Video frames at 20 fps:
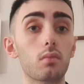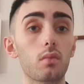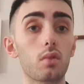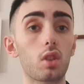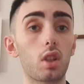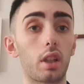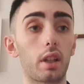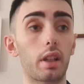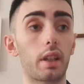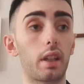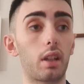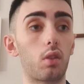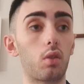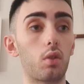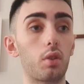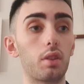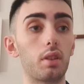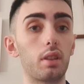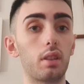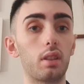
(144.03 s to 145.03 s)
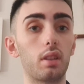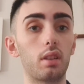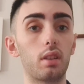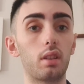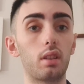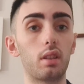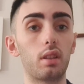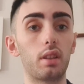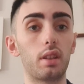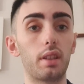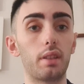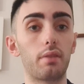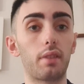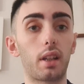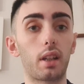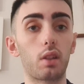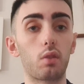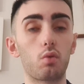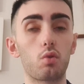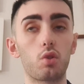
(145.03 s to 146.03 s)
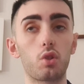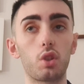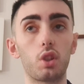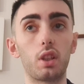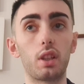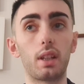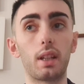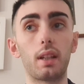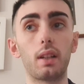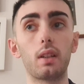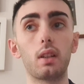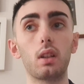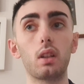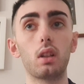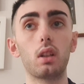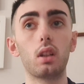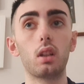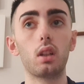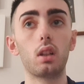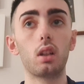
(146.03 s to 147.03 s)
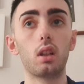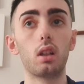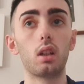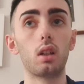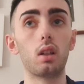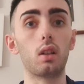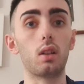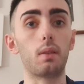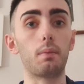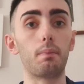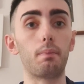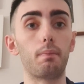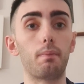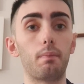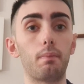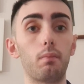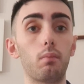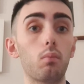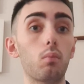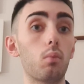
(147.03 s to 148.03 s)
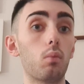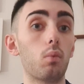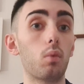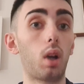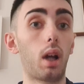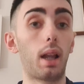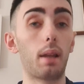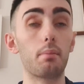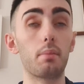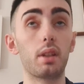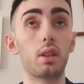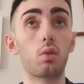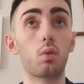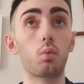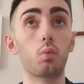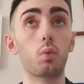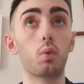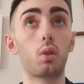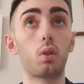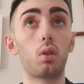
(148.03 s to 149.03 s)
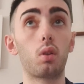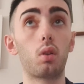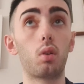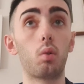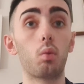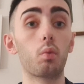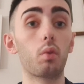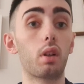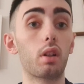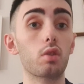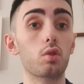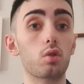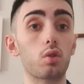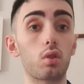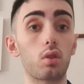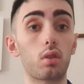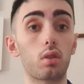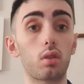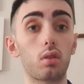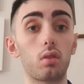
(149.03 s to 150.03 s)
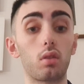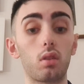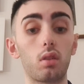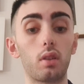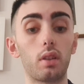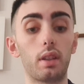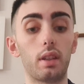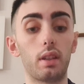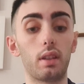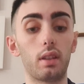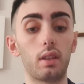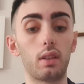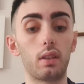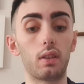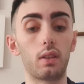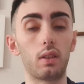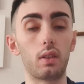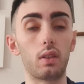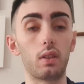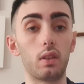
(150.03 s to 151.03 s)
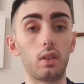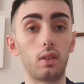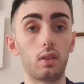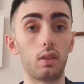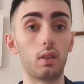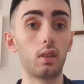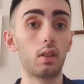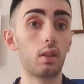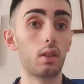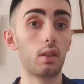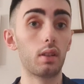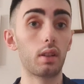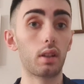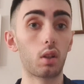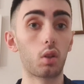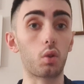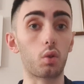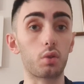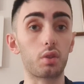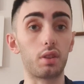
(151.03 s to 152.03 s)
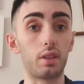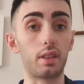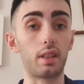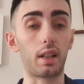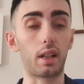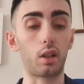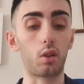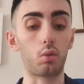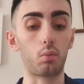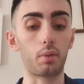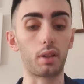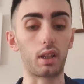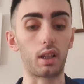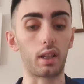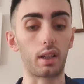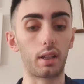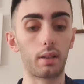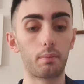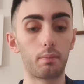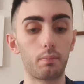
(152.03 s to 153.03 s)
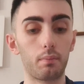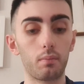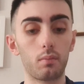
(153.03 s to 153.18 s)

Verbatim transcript: cercherò di, di farli uscire um, almeno uno, uno, al giorno e così da recuperare.